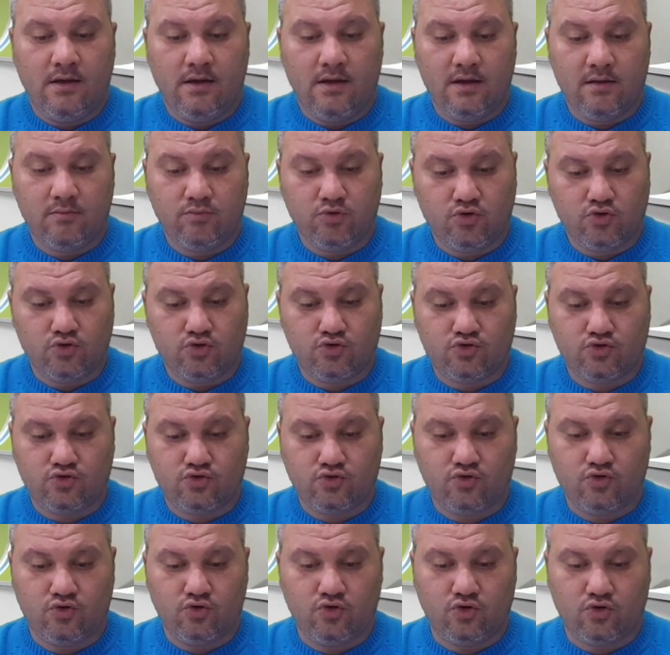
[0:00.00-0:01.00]
E, bu
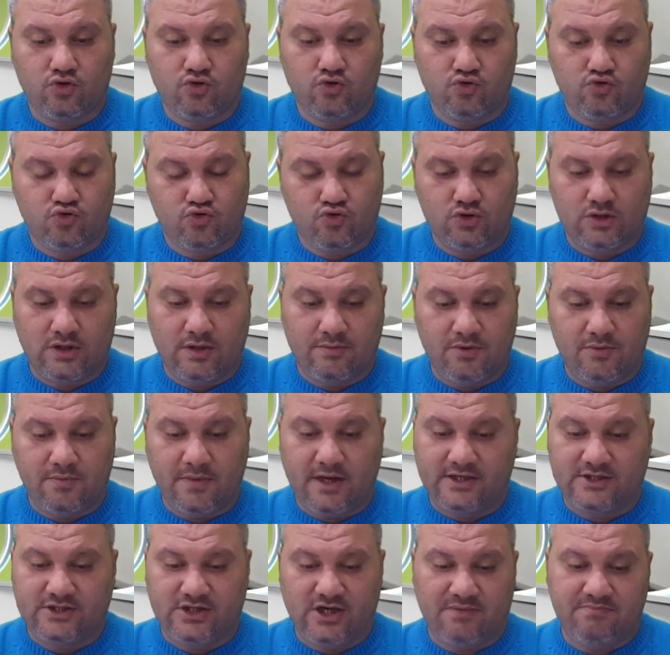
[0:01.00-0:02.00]
3 günlük 3 günde bir
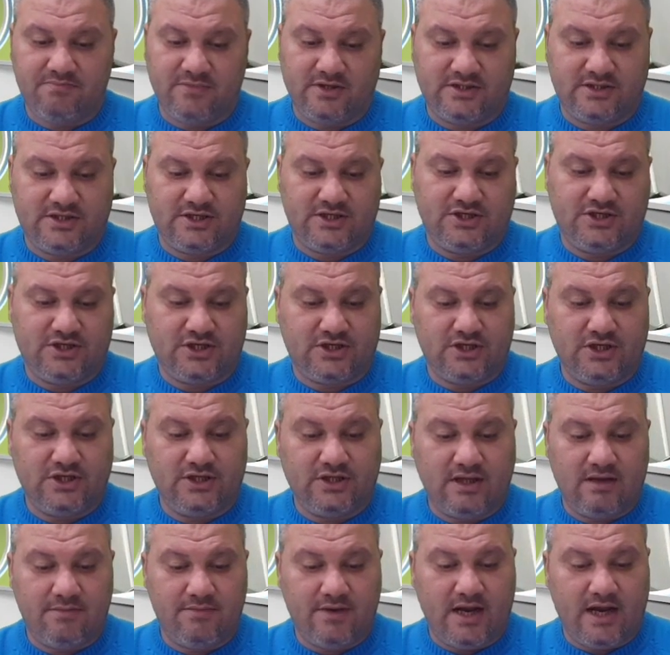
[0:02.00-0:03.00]
maç yapması
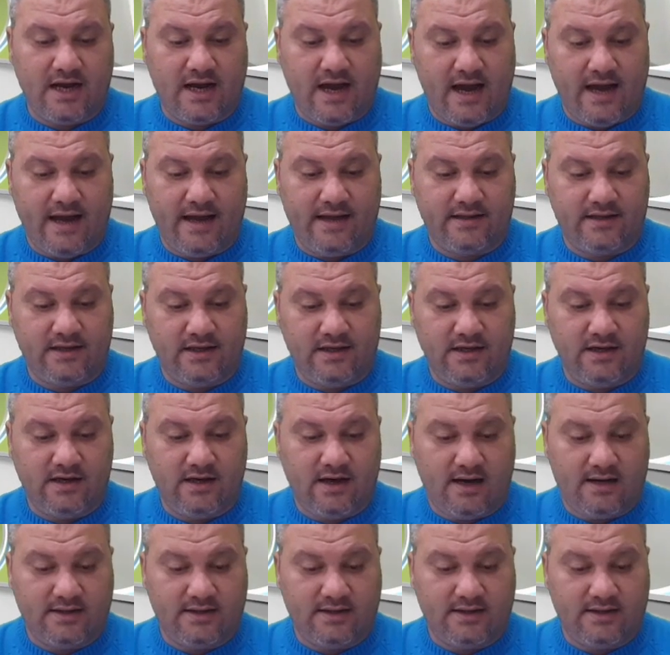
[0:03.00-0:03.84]
şıklığında bile gayet iyi.